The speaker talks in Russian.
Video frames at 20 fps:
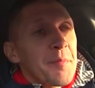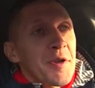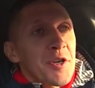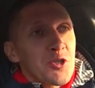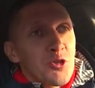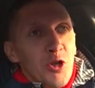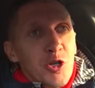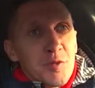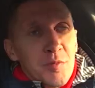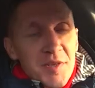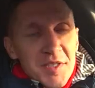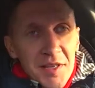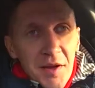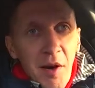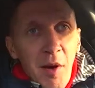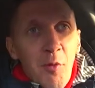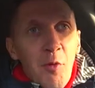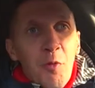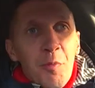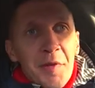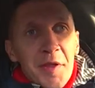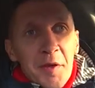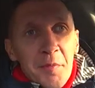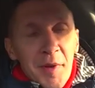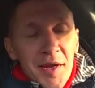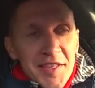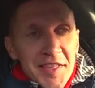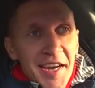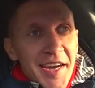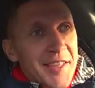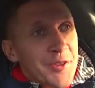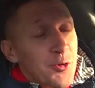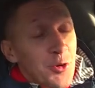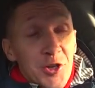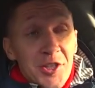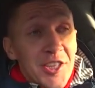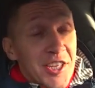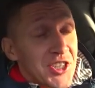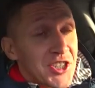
пришлось бы самому перемотать, но это